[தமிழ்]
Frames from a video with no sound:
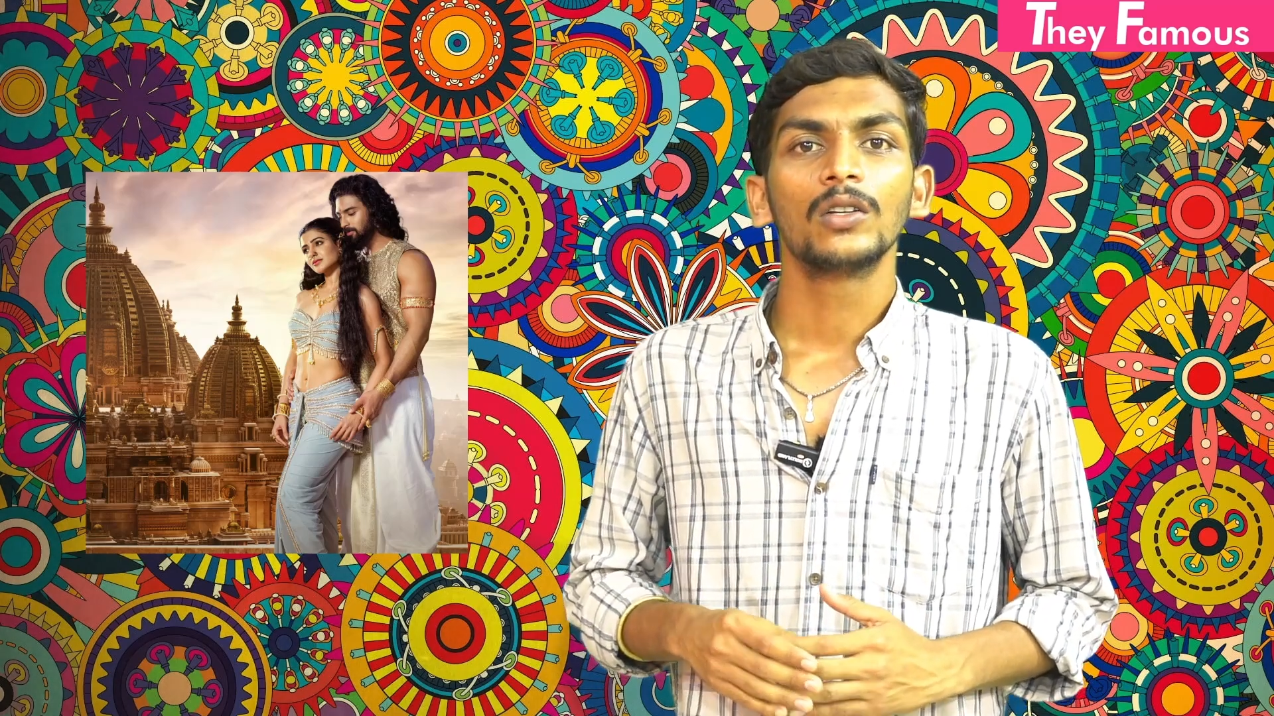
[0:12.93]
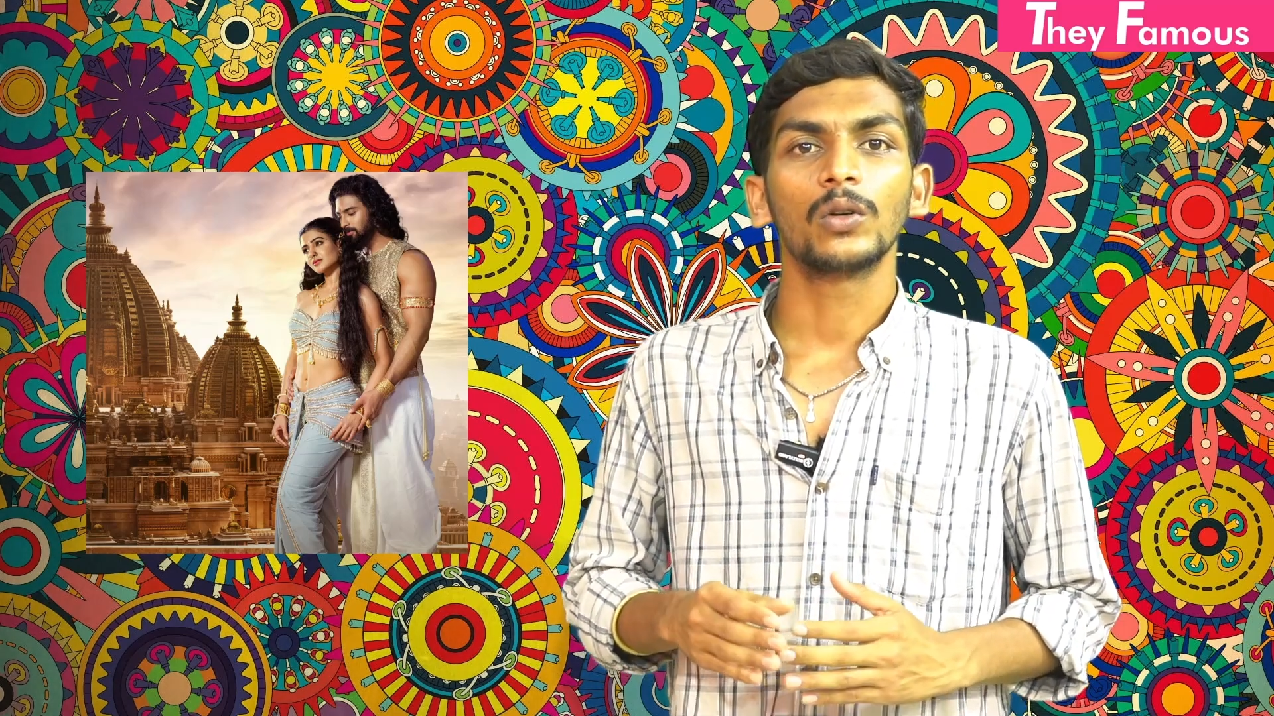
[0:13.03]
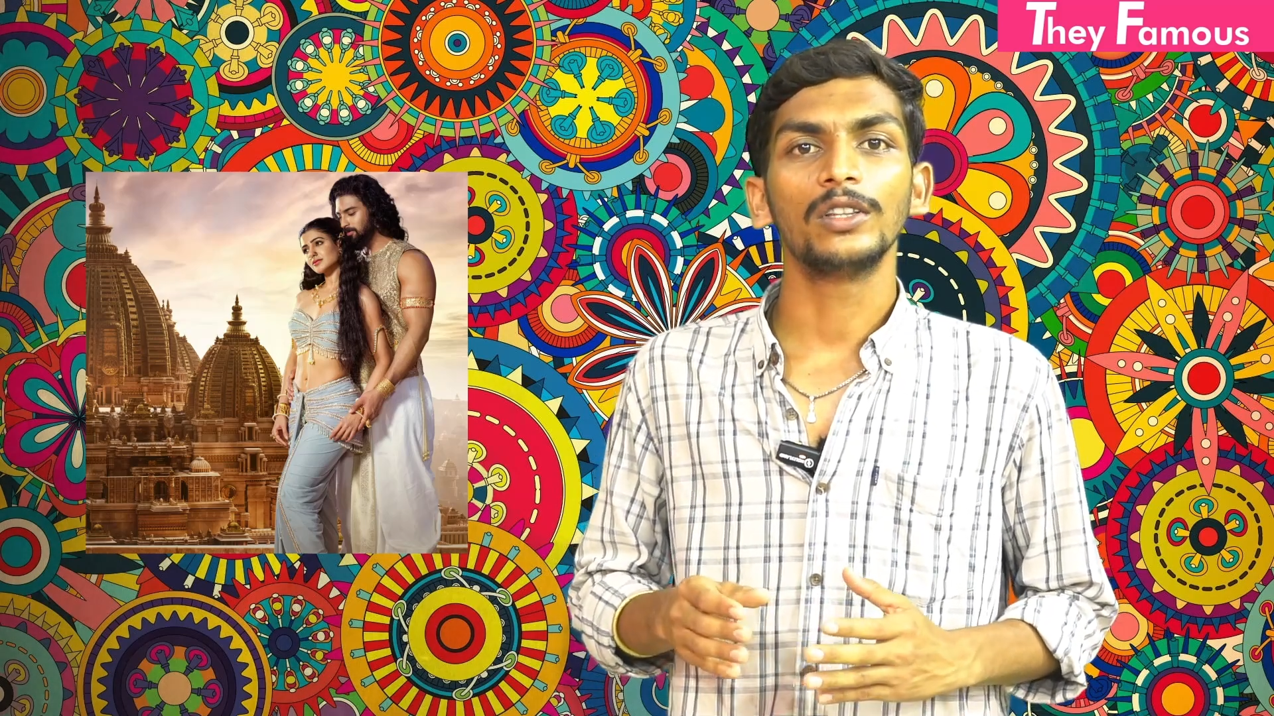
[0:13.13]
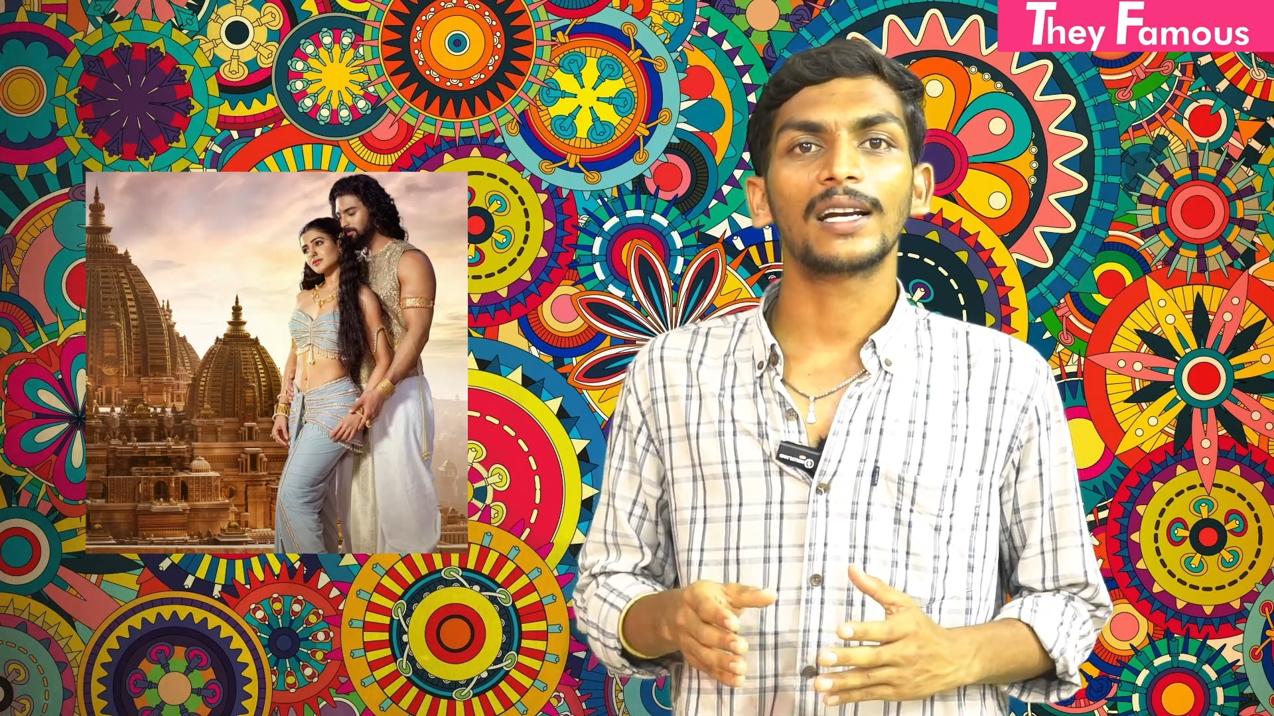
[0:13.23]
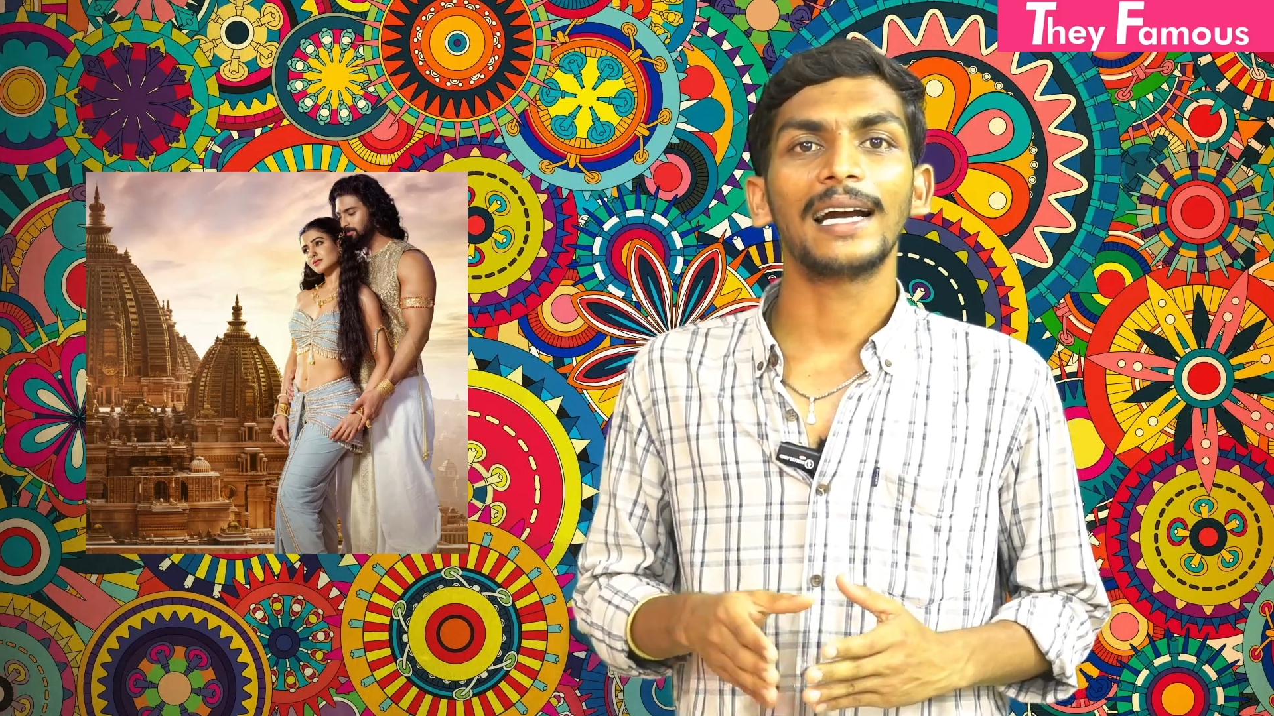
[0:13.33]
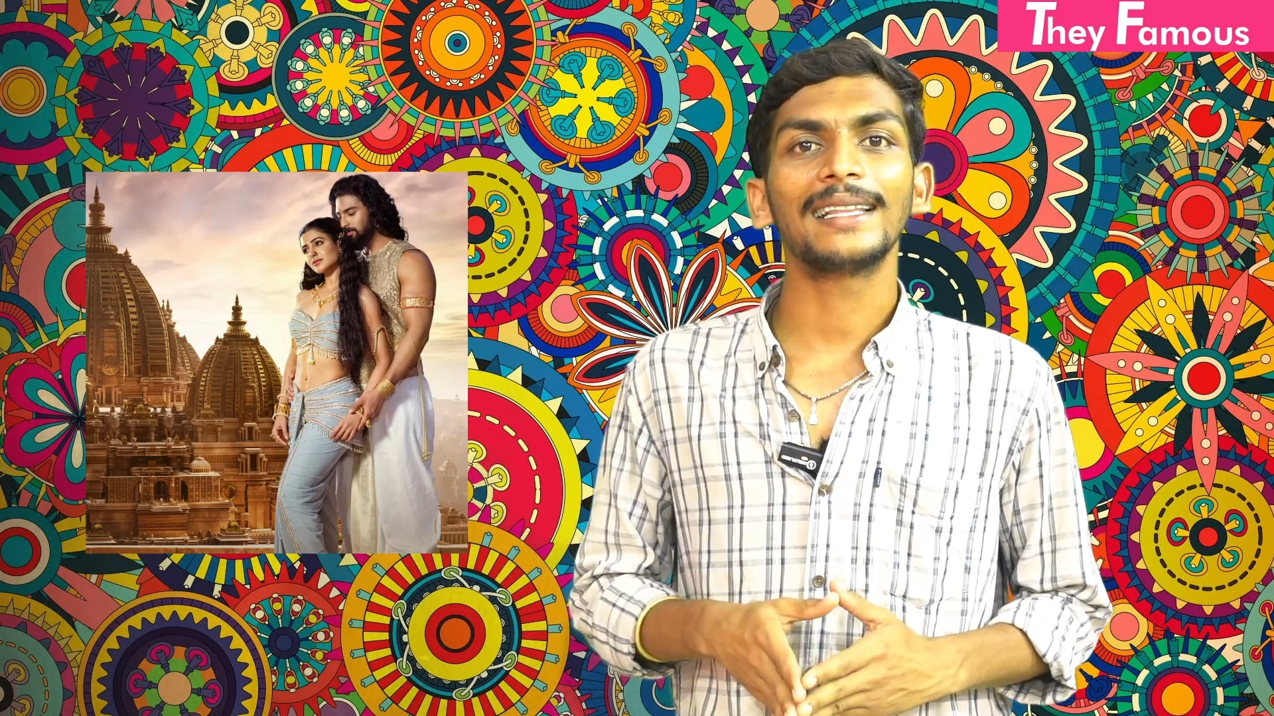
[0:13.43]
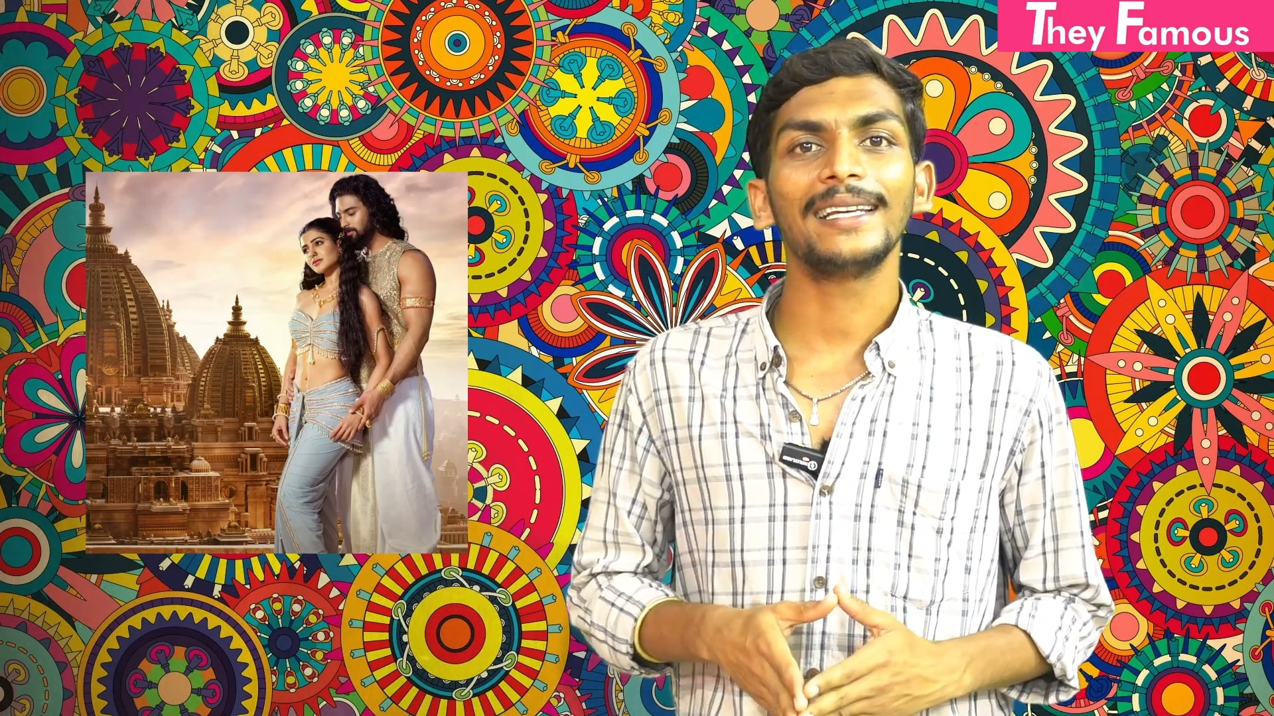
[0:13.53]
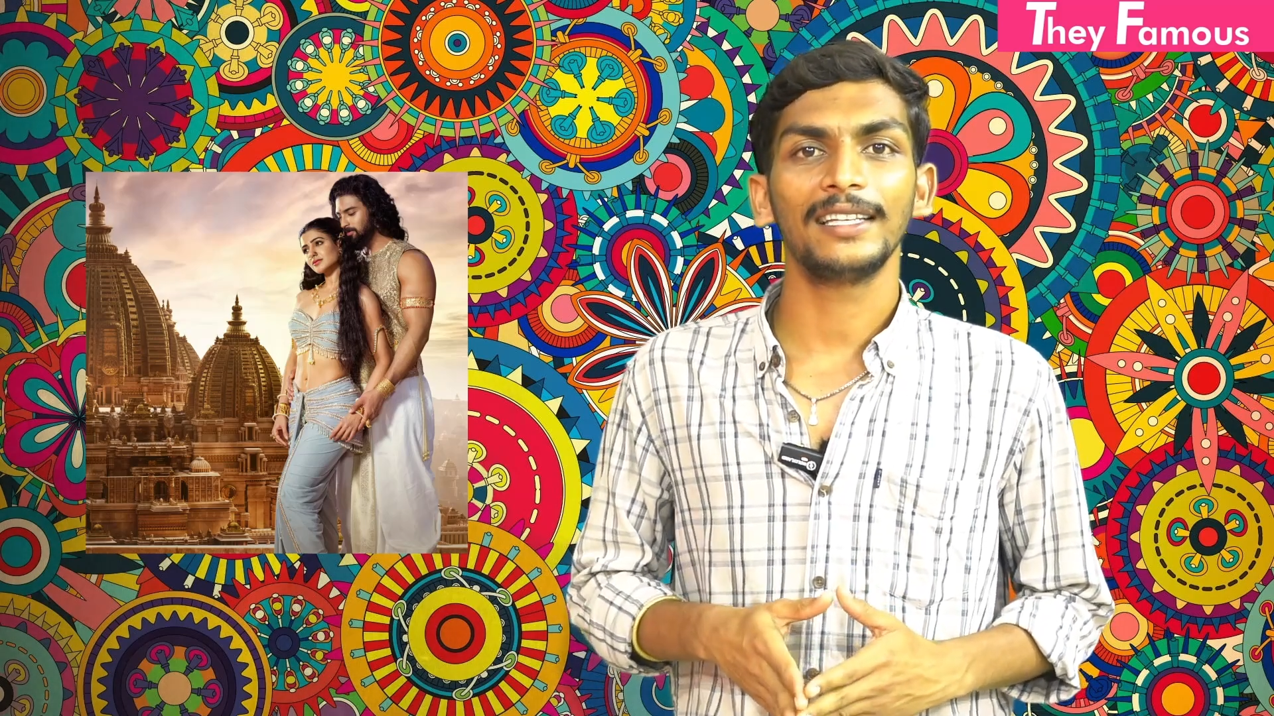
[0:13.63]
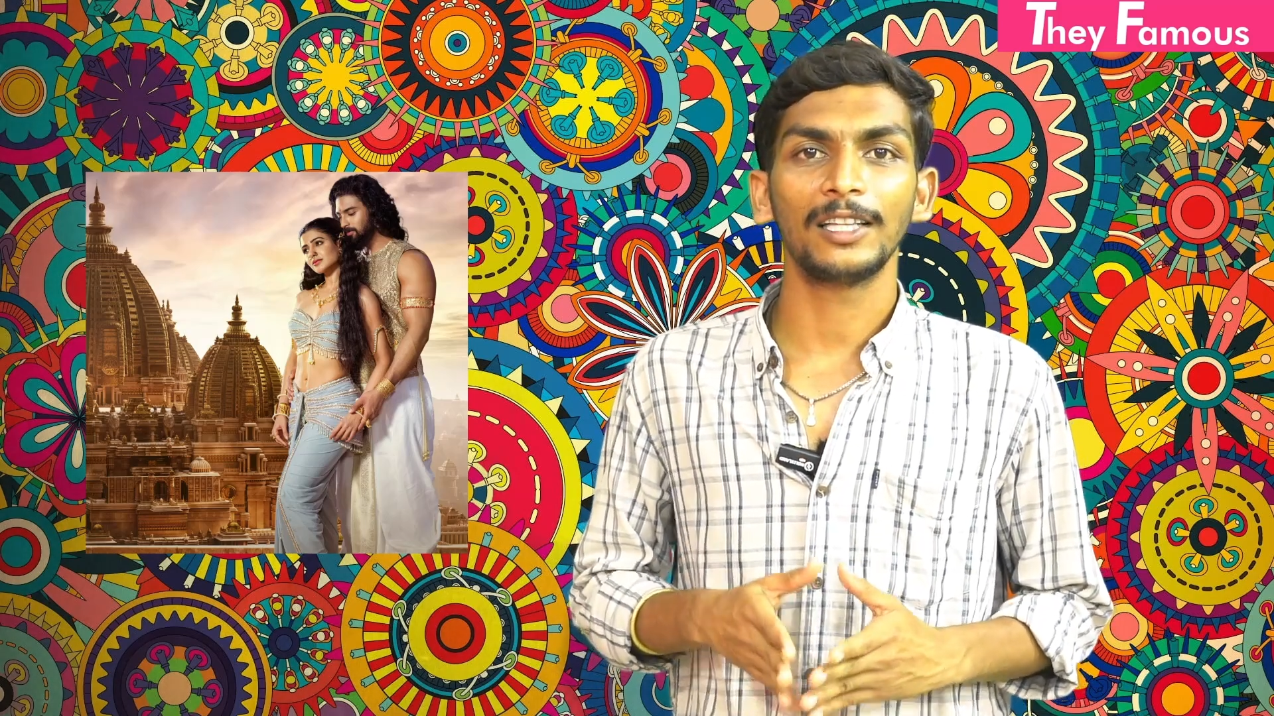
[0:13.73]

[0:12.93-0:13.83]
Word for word: ஸோ இந்த கதை